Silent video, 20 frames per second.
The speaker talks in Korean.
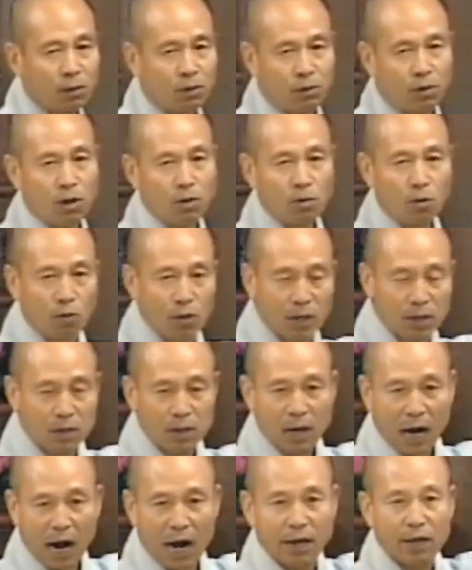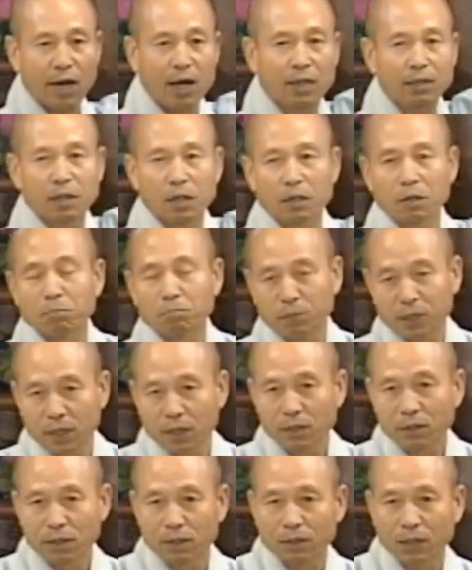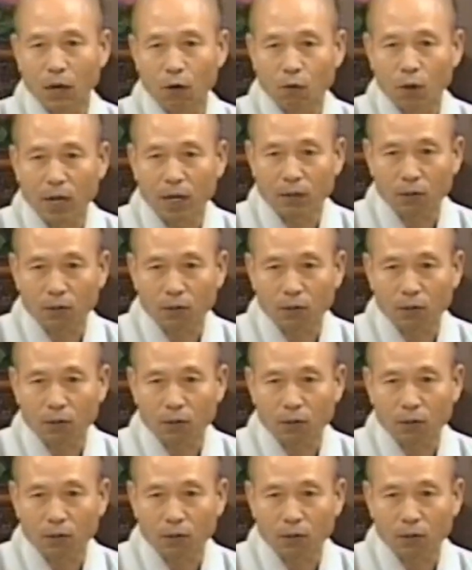허공을 항해할 때는 비행기를 타고 가야